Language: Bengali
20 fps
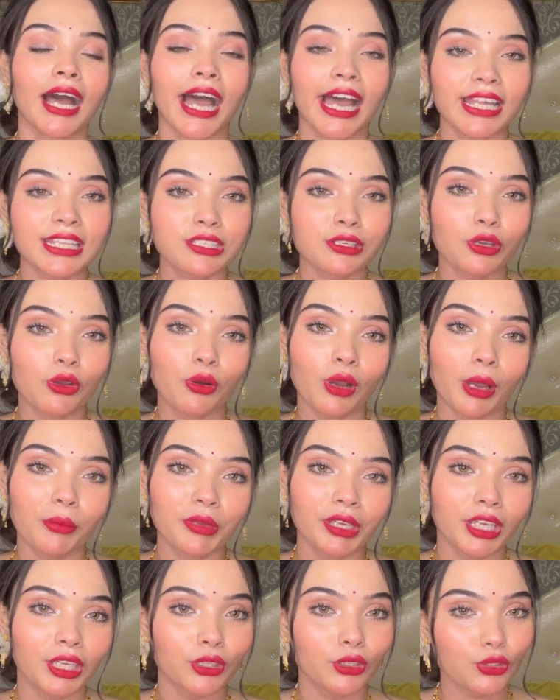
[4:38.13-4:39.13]
আজকেও
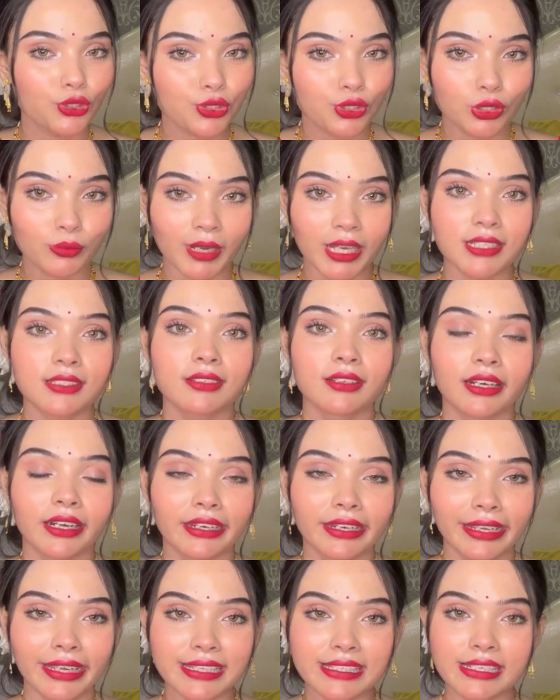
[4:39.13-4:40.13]
আমি কিন্তু শুধু মাস্কারাই
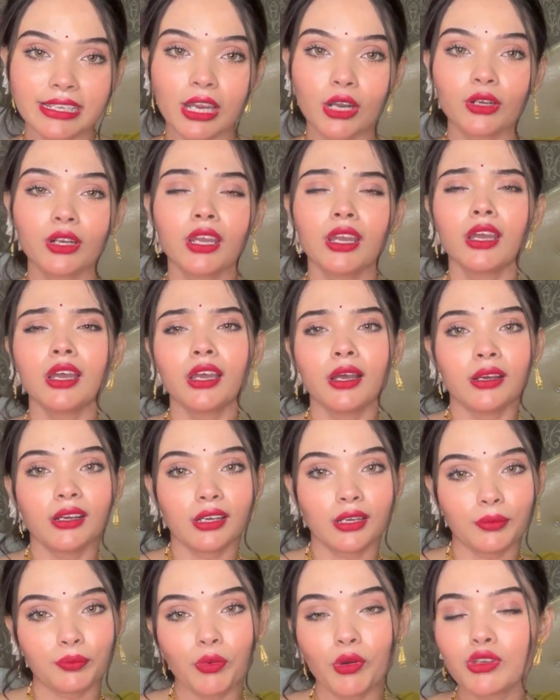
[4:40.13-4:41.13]
রেখেছি কারণ
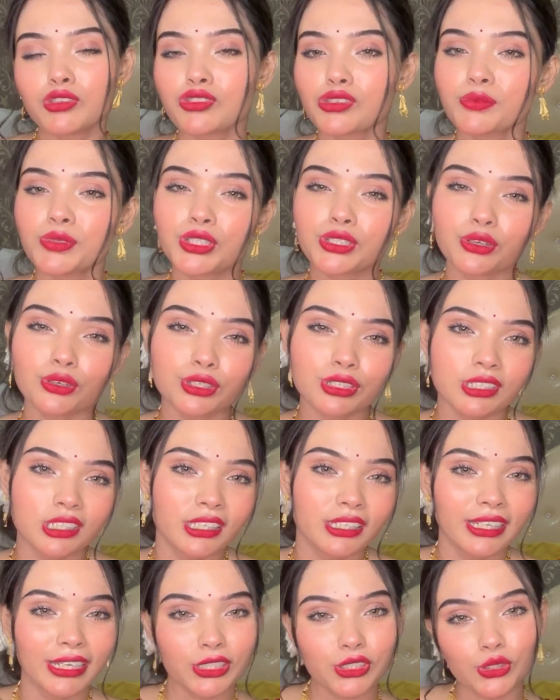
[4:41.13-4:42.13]
পঞ্চমী ষষ্ঠী
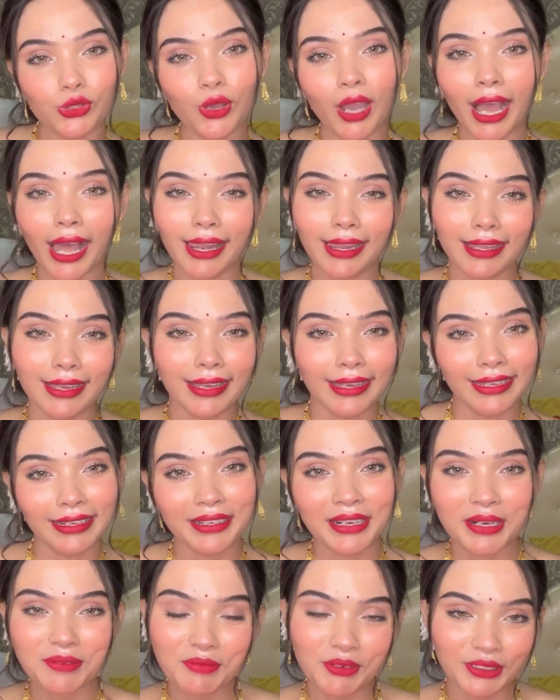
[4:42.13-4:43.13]
একটু হালকা
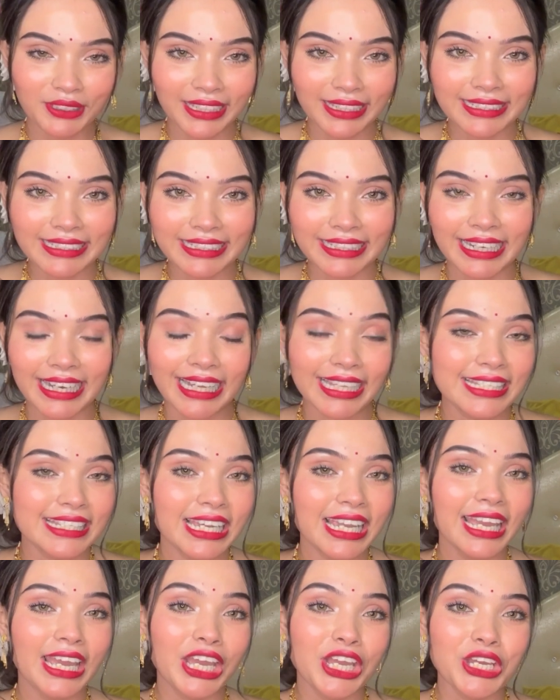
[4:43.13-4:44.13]
হালকার মধ্যেই ঠিক আছে
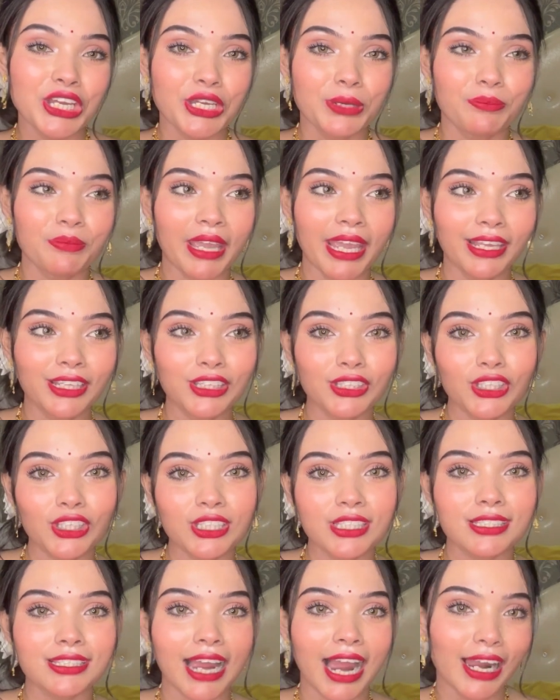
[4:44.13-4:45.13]
মেইন তো
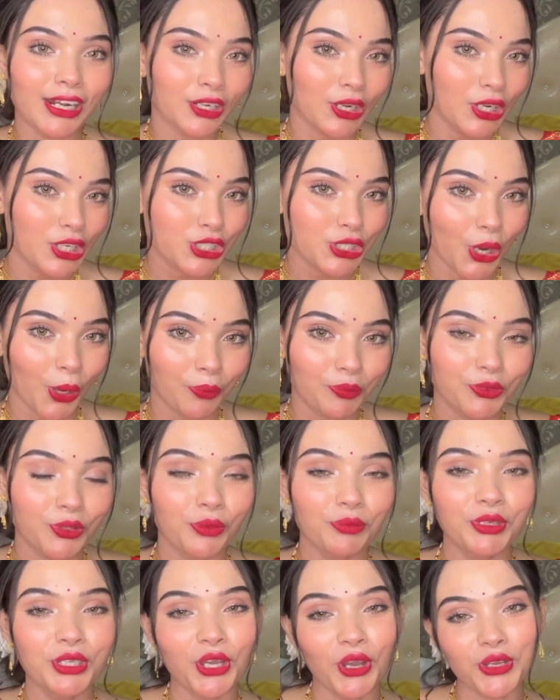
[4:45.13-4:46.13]
স্টার্ট হয়
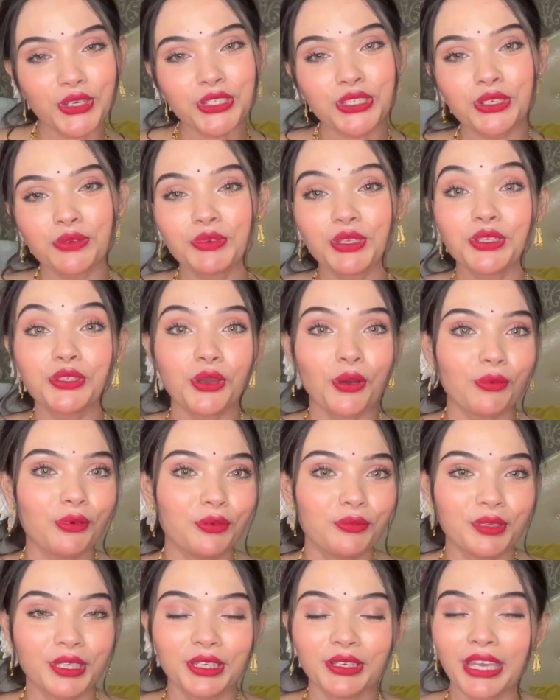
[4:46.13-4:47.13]
সপ্তমী অষ্টমী
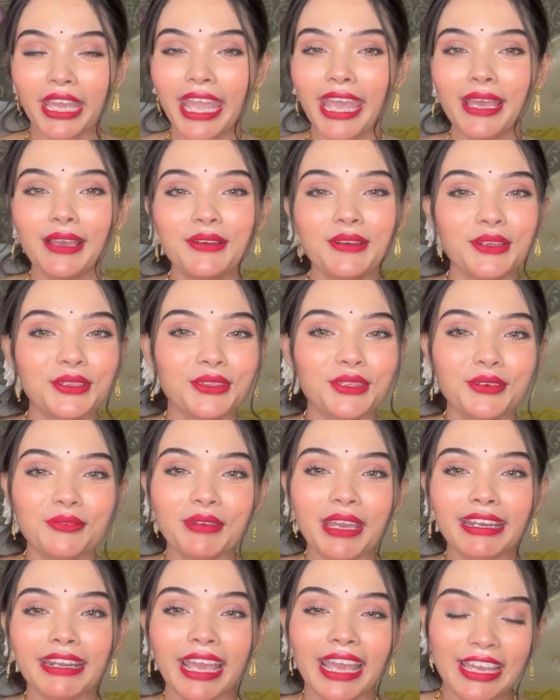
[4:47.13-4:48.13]
নবমী এইগুলো তো
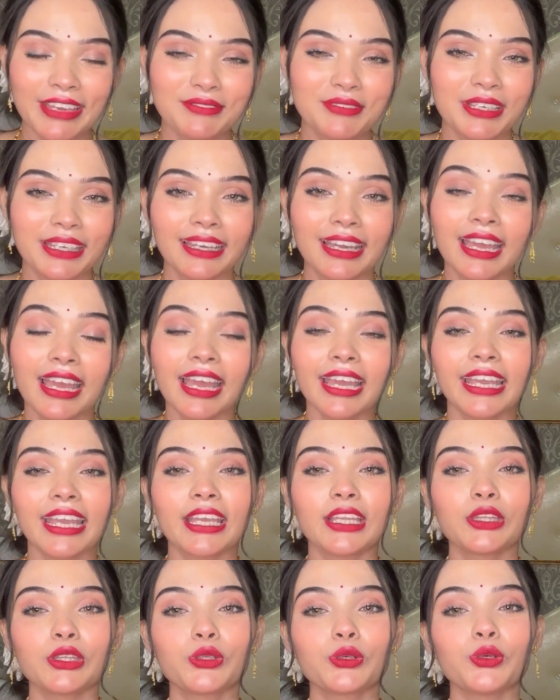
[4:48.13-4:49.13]
মেন হেভি
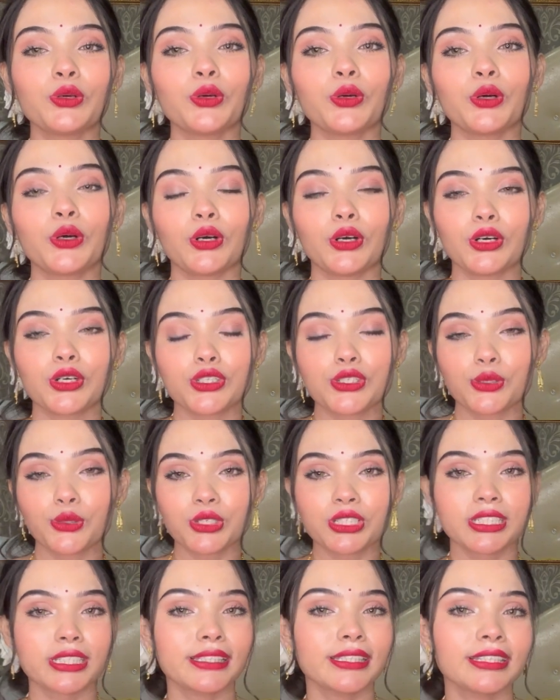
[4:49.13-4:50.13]
কিন্তু
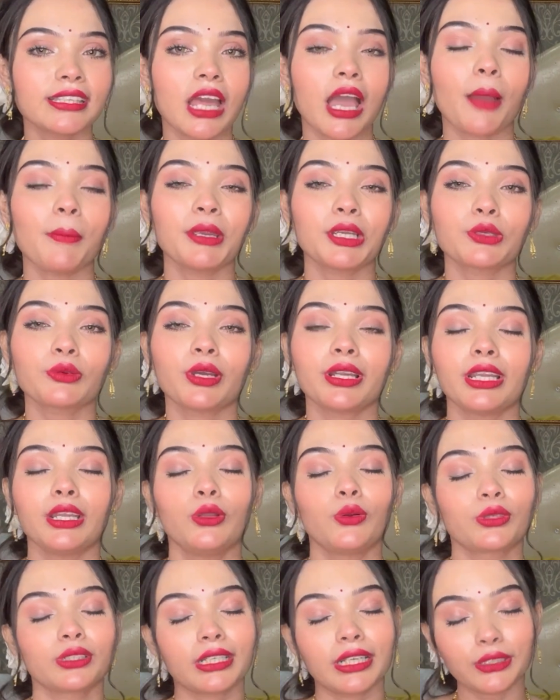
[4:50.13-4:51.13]
ষষ্ঠী দিনে আমি একটুখানি
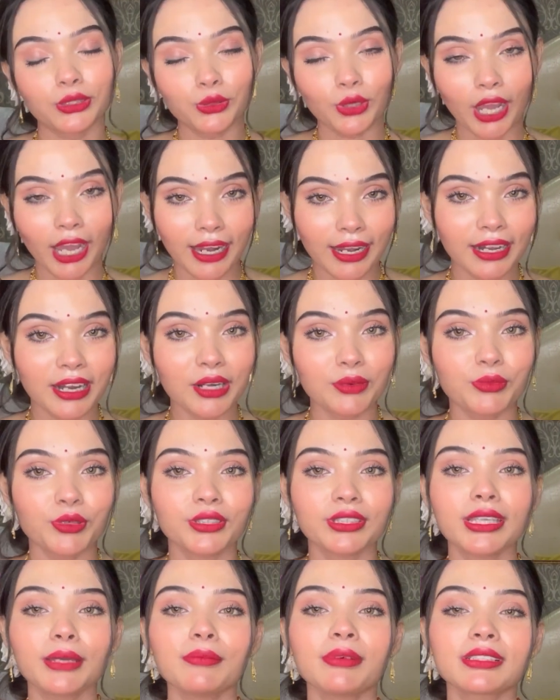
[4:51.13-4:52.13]
লুকটা একটু হালকার
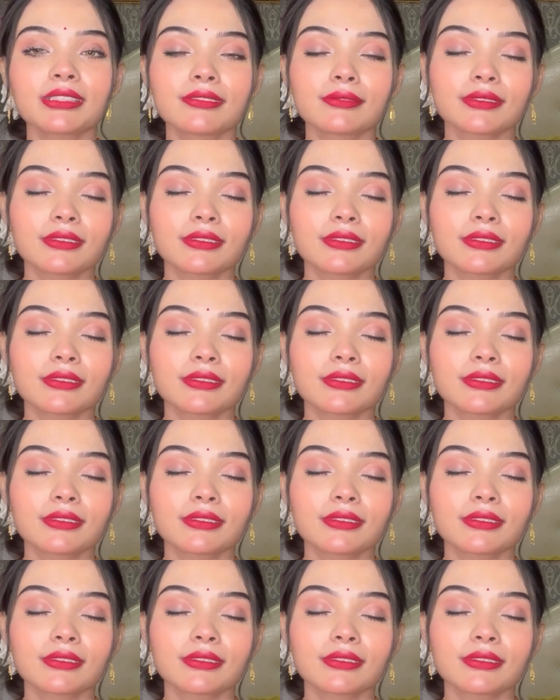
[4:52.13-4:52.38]
মধ্যে বাট